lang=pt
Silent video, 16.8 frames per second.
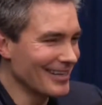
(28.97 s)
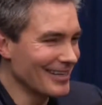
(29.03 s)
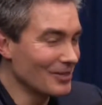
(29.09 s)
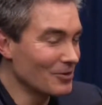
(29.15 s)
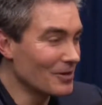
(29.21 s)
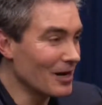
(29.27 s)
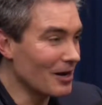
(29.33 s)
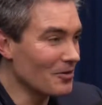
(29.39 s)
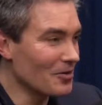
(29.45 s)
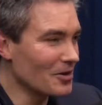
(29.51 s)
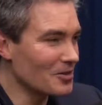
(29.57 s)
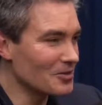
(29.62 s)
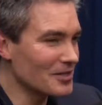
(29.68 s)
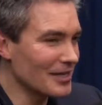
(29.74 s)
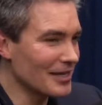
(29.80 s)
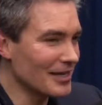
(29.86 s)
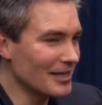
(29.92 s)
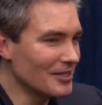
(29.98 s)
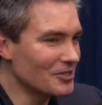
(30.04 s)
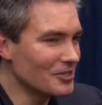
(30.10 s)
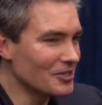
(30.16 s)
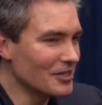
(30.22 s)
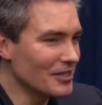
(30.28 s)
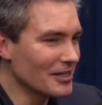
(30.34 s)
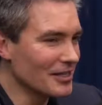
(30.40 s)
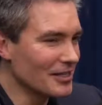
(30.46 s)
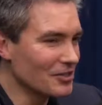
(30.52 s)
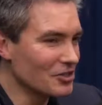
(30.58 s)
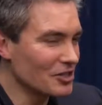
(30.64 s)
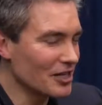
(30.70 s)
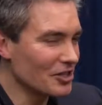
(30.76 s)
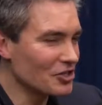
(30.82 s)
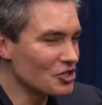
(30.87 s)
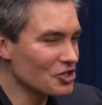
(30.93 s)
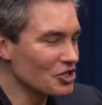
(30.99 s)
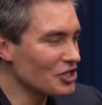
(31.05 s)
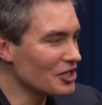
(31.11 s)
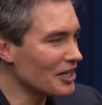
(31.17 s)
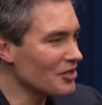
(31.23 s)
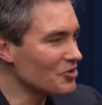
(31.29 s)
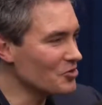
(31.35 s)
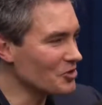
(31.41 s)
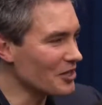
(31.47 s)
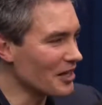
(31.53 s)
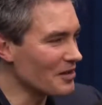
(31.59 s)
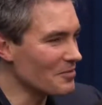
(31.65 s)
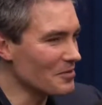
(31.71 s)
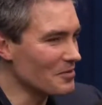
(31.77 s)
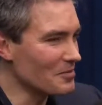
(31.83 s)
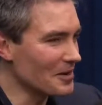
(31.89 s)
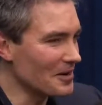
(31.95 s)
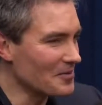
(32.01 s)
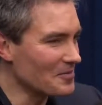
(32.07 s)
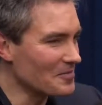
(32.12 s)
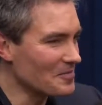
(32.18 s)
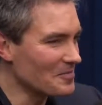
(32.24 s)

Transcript: E o caos é o seguinte, de que a gente entende o cérebro humano.